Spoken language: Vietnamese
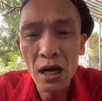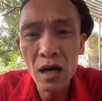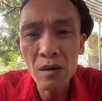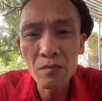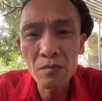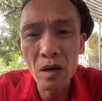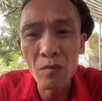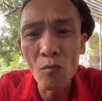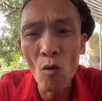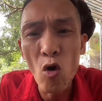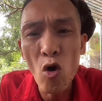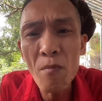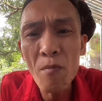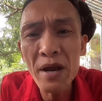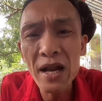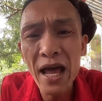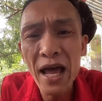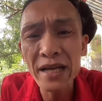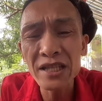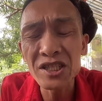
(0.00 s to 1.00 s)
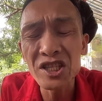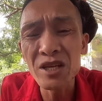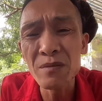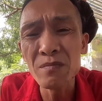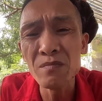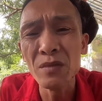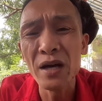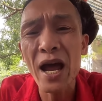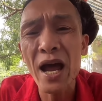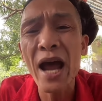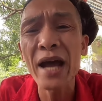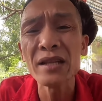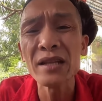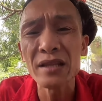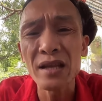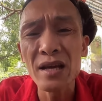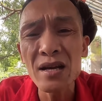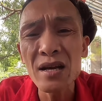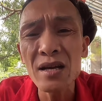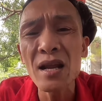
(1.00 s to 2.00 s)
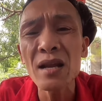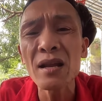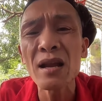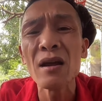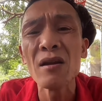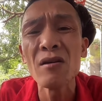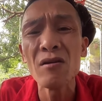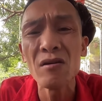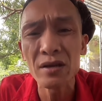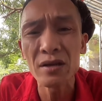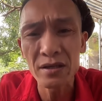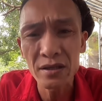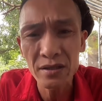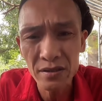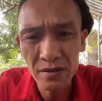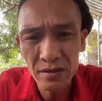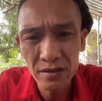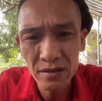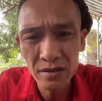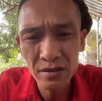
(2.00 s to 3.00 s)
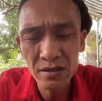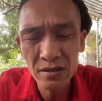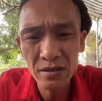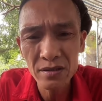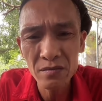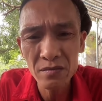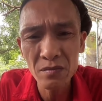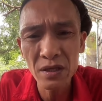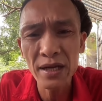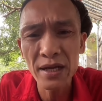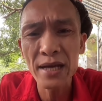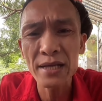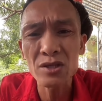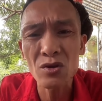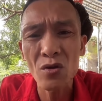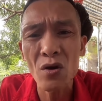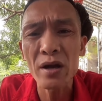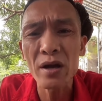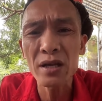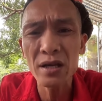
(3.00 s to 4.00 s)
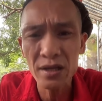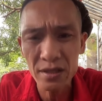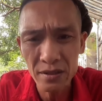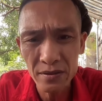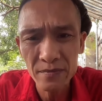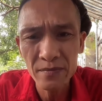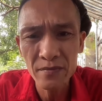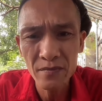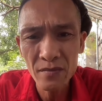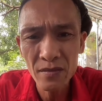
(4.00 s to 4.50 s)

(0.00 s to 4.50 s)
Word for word: à, Mà bố mày livestream 12 tiếng ở đất Hà Nội Mày nghe rõ nhá